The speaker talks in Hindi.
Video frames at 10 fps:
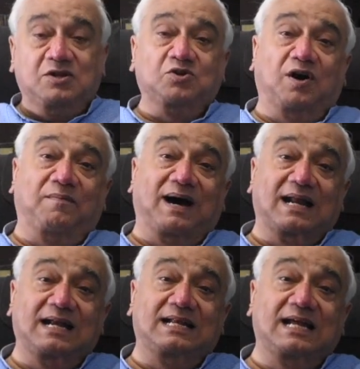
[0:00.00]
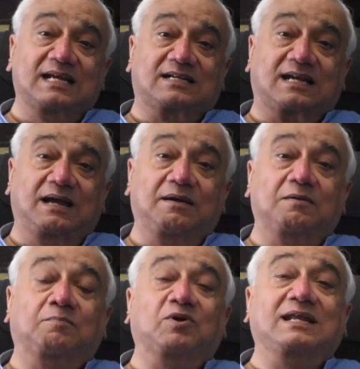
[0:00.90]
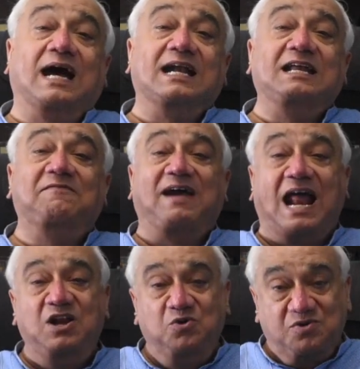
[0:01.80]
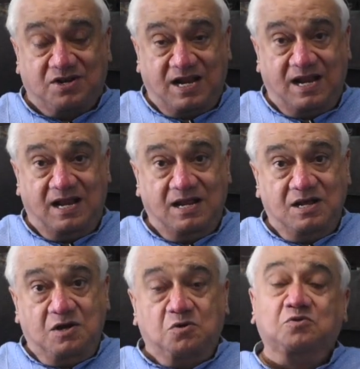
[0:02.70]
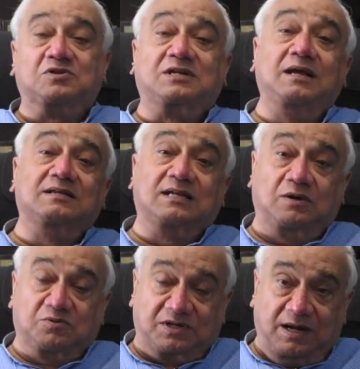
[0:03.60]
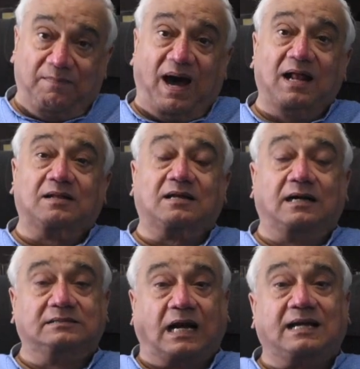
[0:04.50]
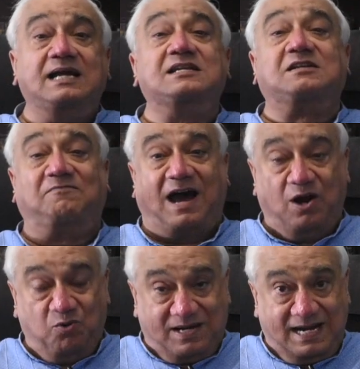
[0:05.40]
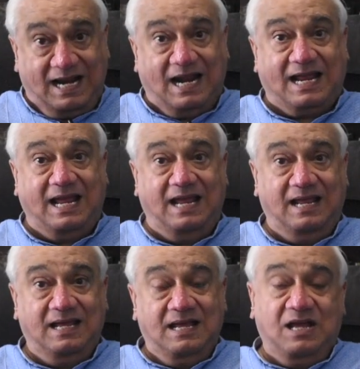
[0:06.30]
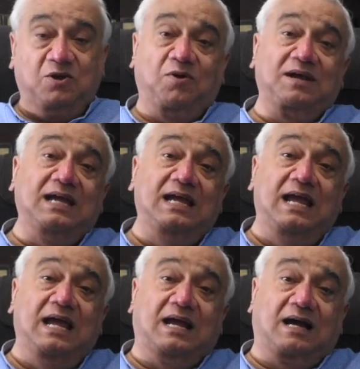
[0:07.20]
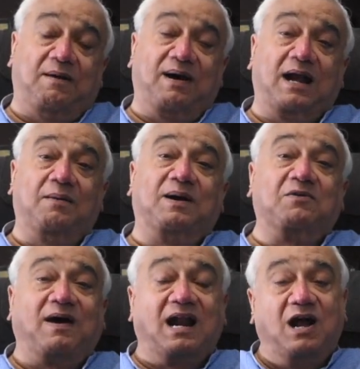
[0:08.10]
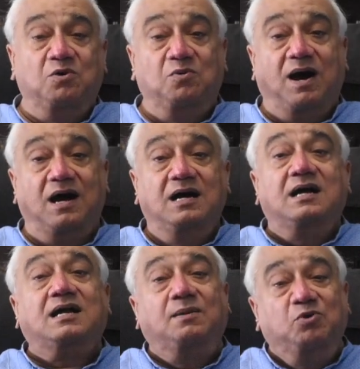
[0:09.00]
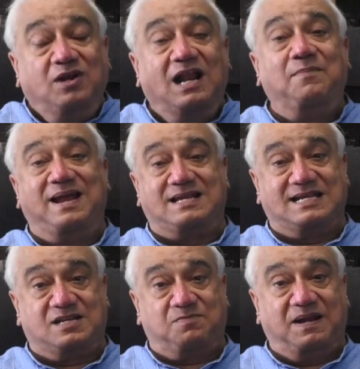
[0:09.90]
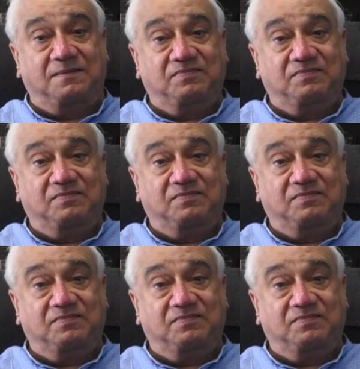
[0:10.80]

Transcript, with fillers: जो हमारे देश के बुनियादी वैल्यूज़ थे उसके उसके बाद कई सवाल उठने लगे क्योंकि एक हमारा बंटवारा हुआ कम्युनल बेसिस पे